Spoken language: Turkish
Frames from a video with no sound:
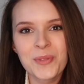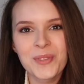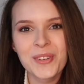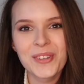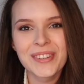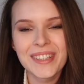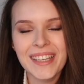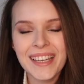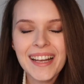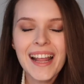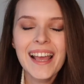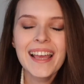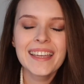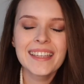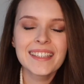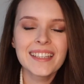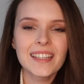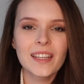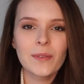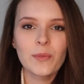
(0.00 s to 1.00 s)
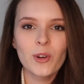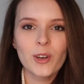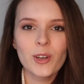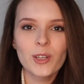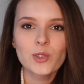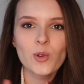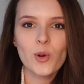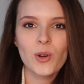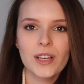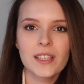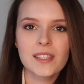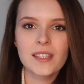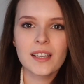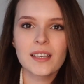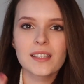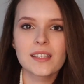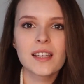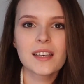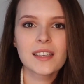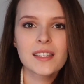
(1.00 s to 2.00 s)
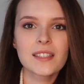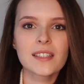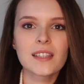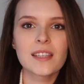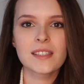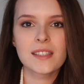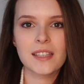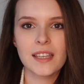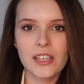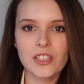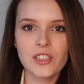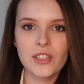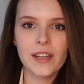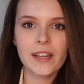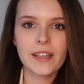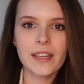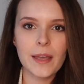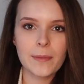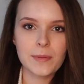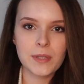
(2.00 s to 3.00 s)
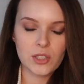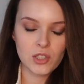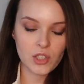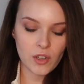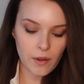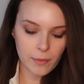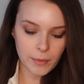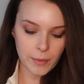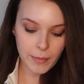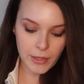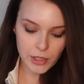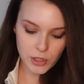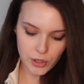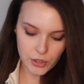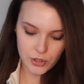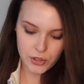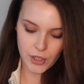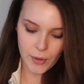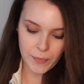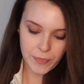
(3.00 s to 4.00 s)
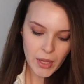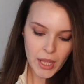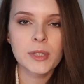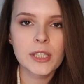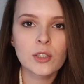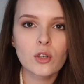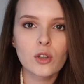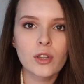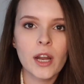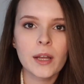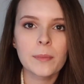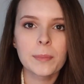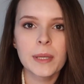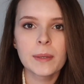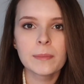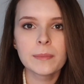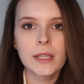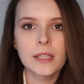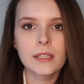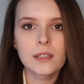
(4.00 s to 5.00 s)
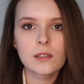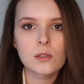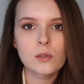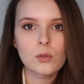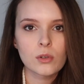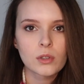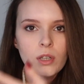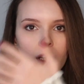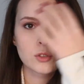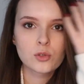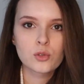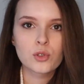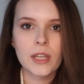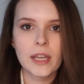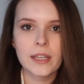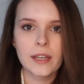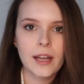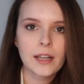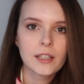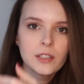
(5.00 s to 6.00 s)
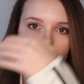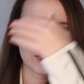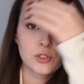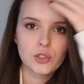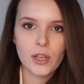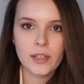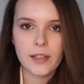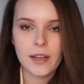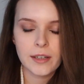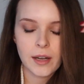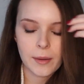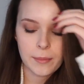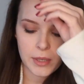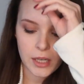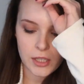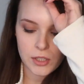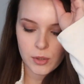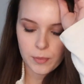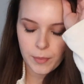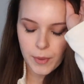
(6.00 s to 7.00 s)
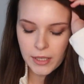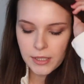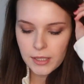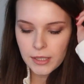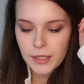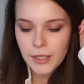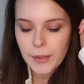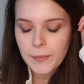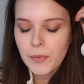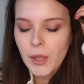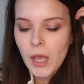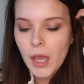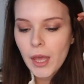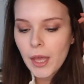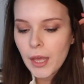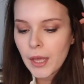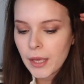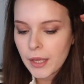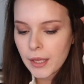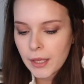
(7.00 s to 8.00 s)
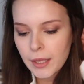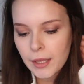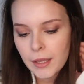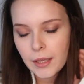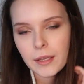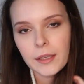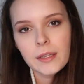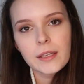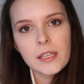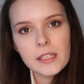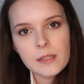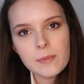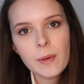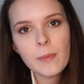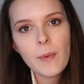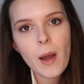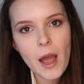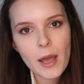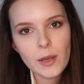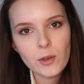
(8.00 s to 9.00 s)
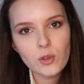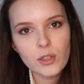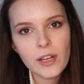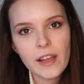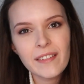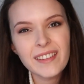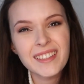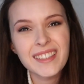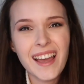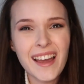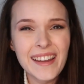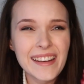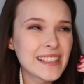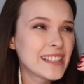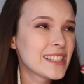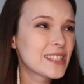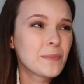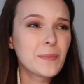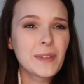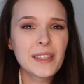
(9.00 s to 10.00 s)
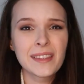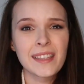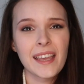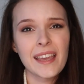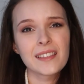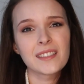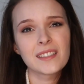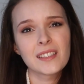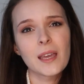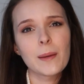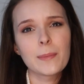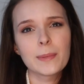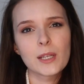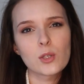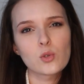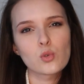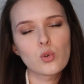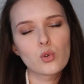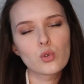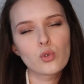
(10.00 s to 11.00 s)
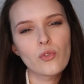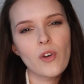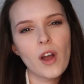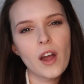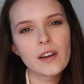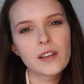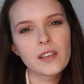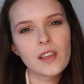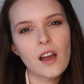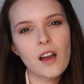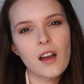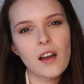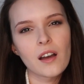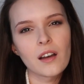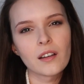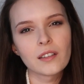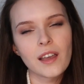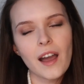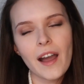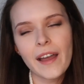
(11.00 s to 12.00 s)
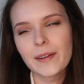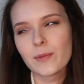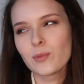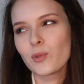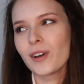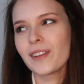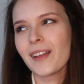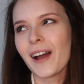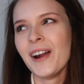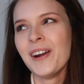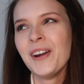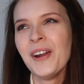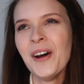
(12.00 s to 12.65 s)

mümkün değil. Yine de böyle çok kısa kısa hızlı hızlı geçerek hepsini cevaplamaya çalışacağım. Şimdi ilk olarak benimle ilgili sorulan şu genel şeylerden birazcık bahsedeyim. Ee, ismim Aygül. Evet yani ismin neydi diye bile soru var ya. Yani bu kadar